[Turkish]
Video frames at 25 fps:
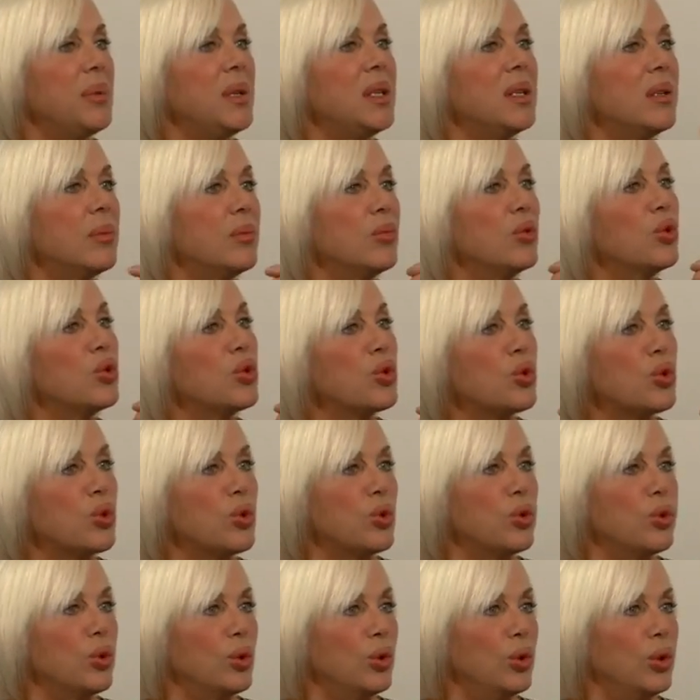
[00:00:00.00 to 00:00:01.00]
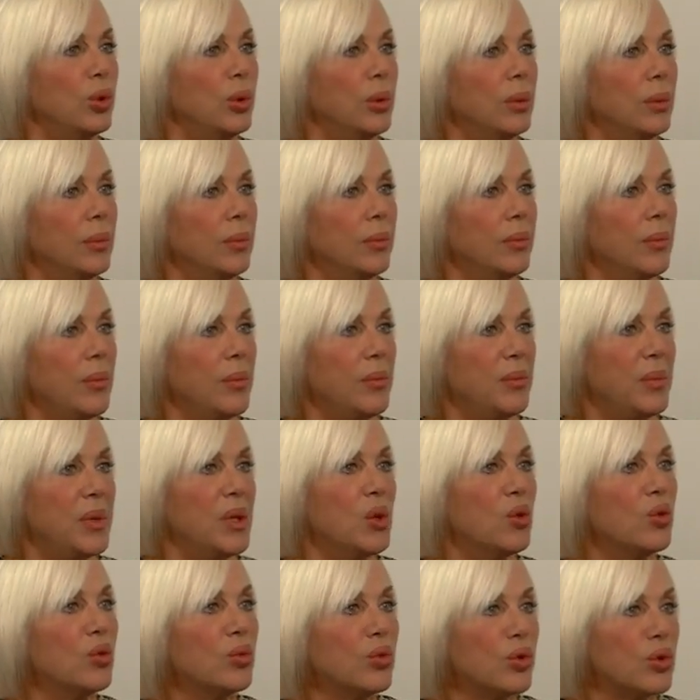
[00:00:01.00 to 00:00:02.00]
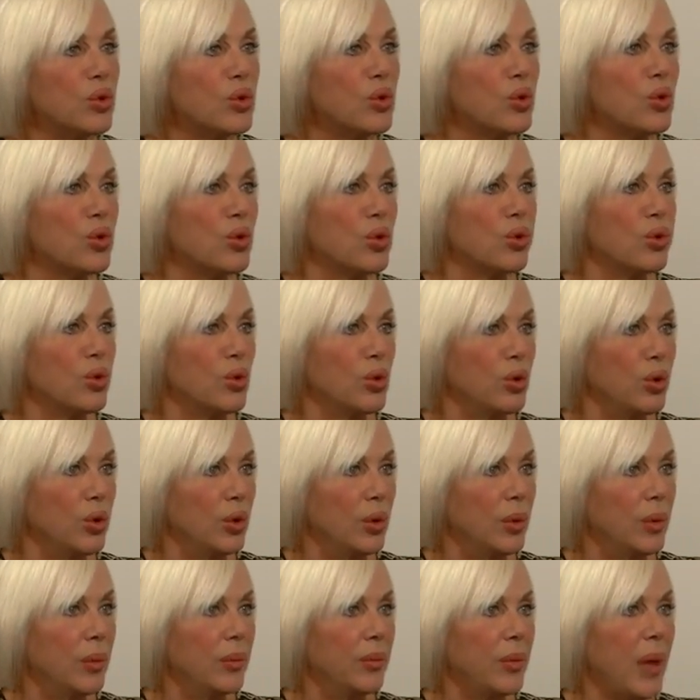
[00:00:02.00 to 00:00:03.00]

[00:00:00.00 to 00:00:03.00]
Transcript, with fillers: bir mutsuzluk, bir umutsuzluk.